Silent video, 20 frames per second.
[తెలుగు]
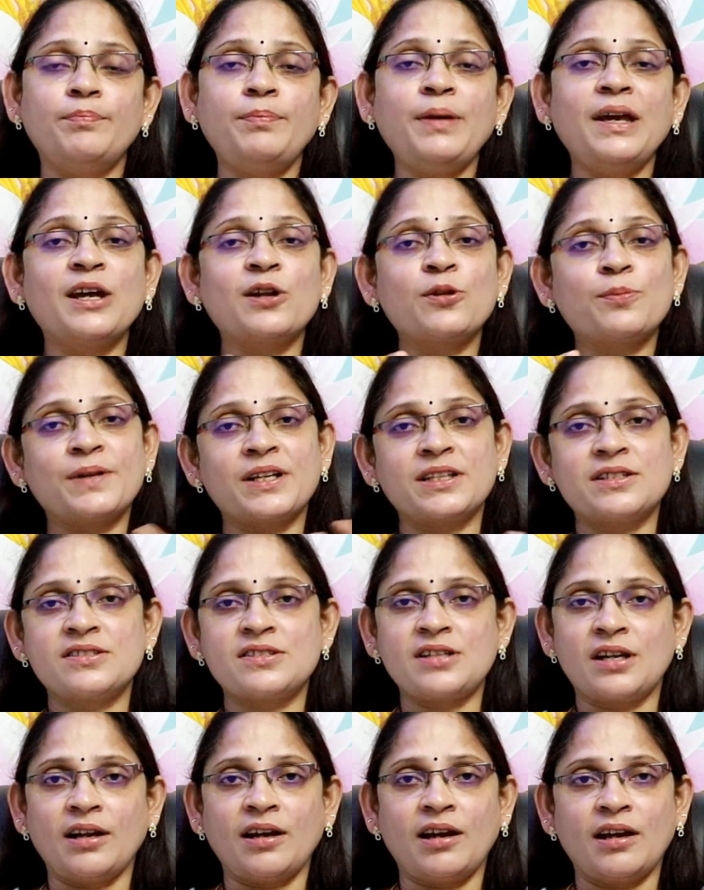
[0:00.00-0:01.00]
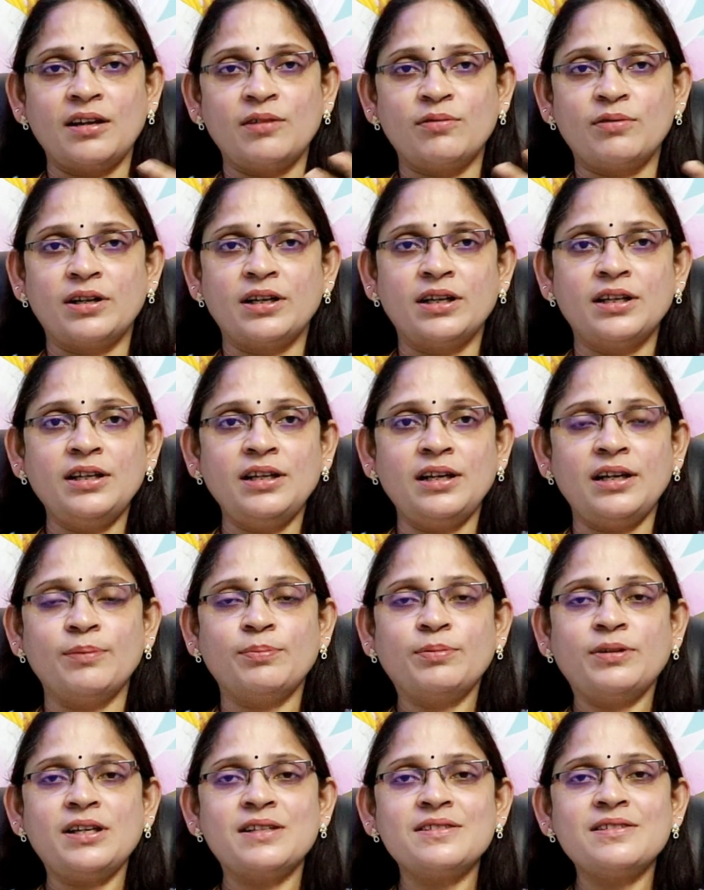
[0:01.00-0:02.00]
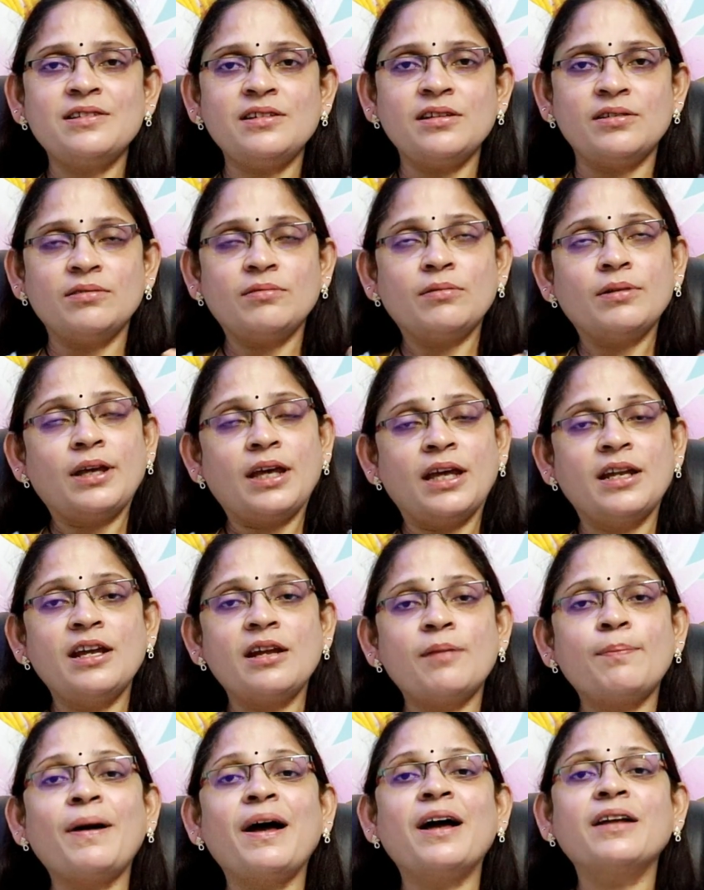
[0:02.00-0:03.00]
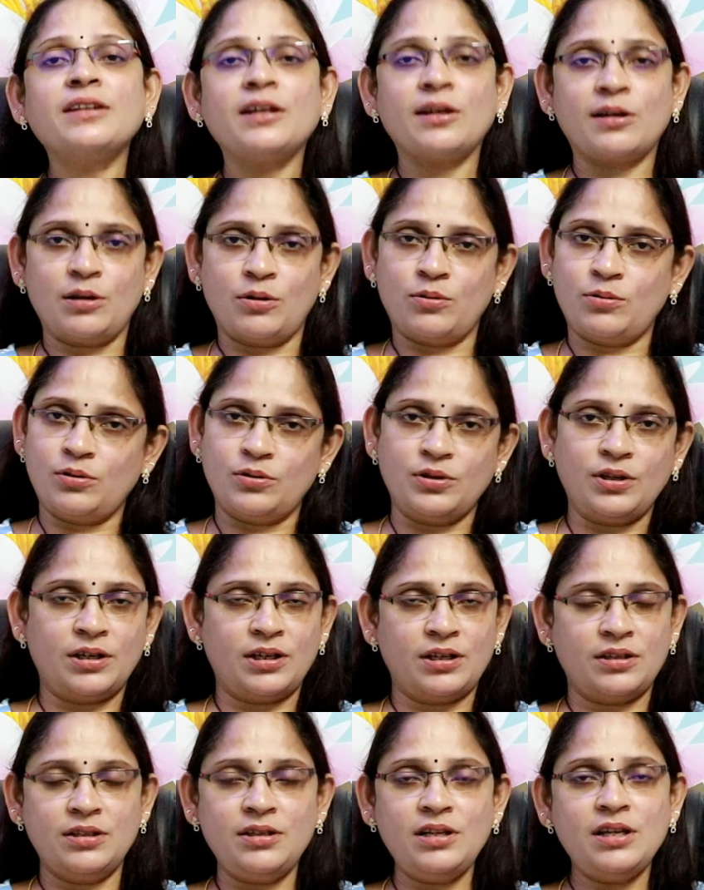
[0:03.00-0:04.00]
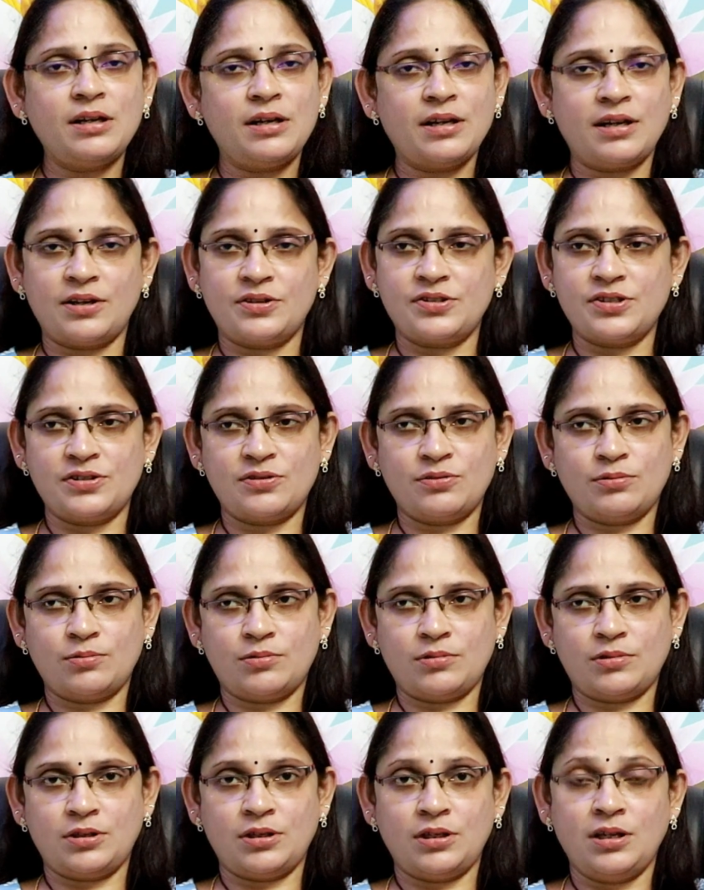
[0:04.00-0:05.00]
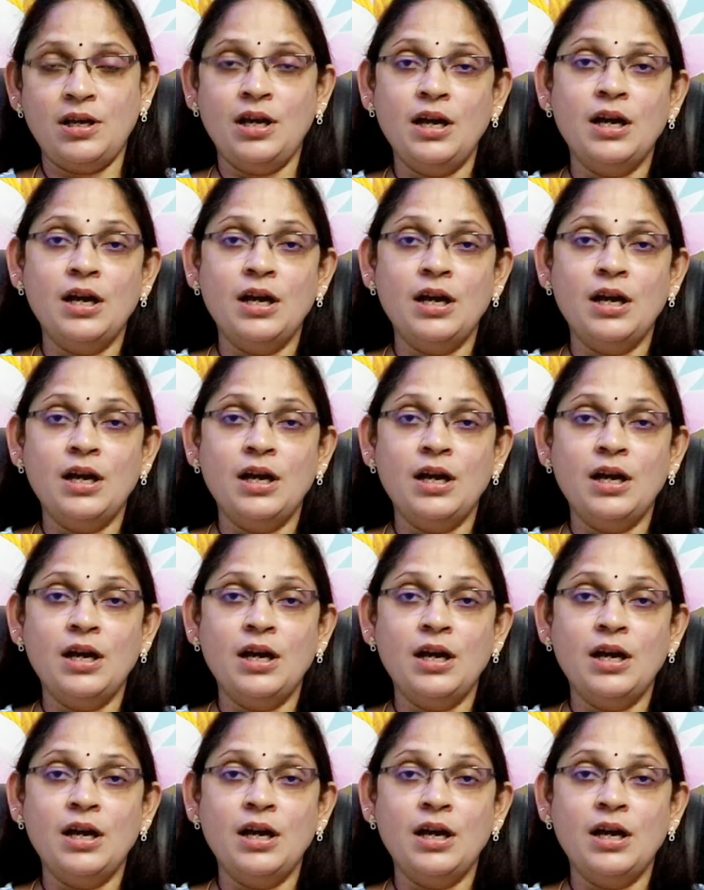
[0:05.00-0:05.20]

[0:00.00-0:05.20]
పేరు ప్రతిష్టలు కానివ్వండి లేకపోతే అసలు కెరియర్ పాత ఎట్లా ఉంటుంది అనేది ఇండికేట్ చేస్తూ ఉంటుంది